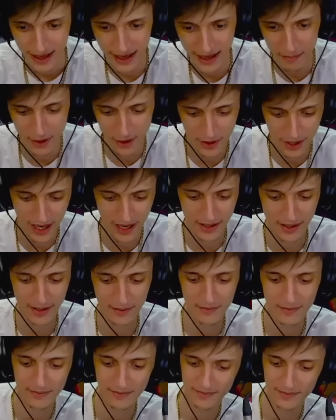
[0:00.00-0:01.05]
è minorenne?
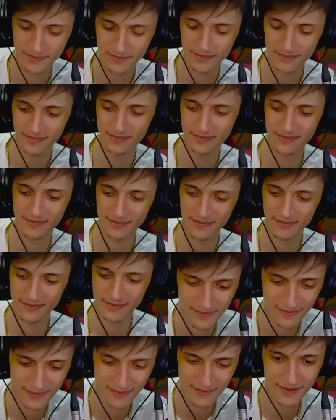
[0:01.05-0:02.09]

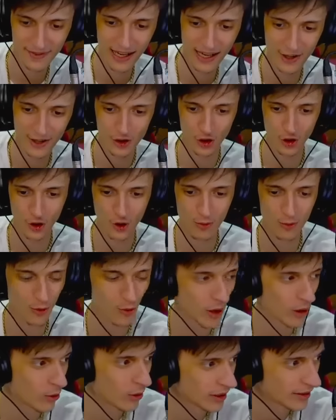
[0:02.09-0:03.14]
La lascerò
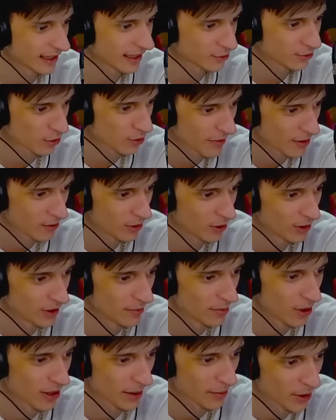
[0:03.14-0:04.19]
comunque qui, tanto ormai quello dei
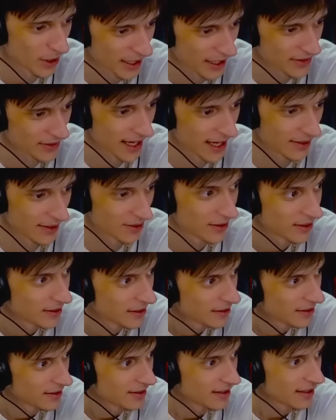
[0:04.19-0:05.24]
Pokémon è andato.
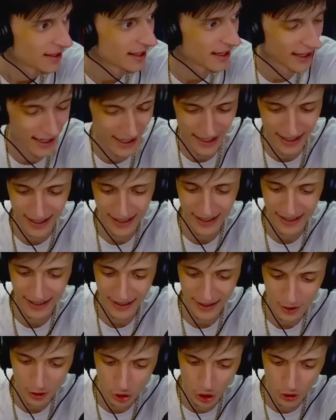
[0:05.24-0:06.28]
E...
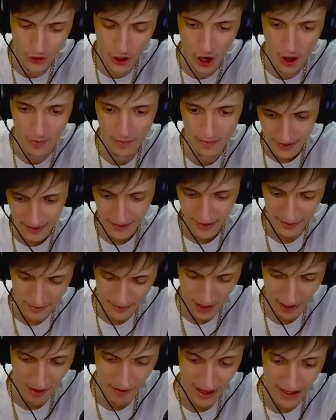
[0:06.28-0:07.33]
Eh, Totò,
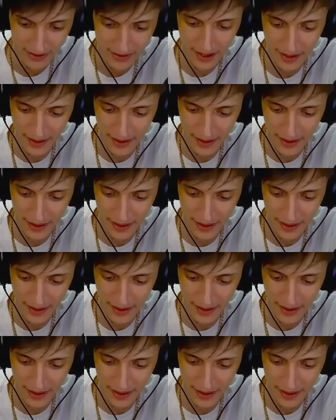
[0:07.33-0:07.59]
andiamo avanti,